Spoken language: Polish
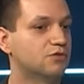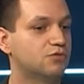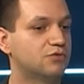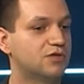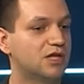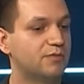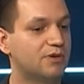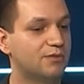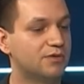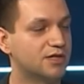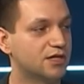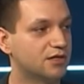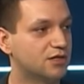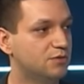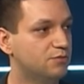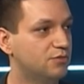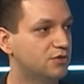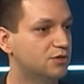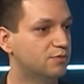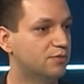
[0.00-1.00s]
tutaj mamy
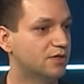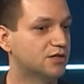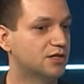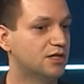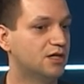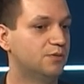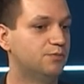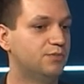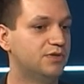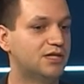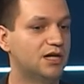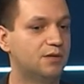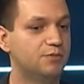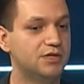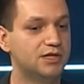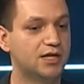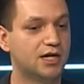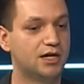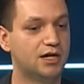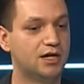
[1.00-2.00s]
taki miszmasz.
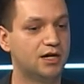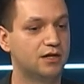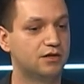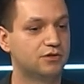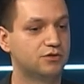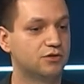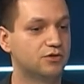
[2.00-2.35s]
Bitamina to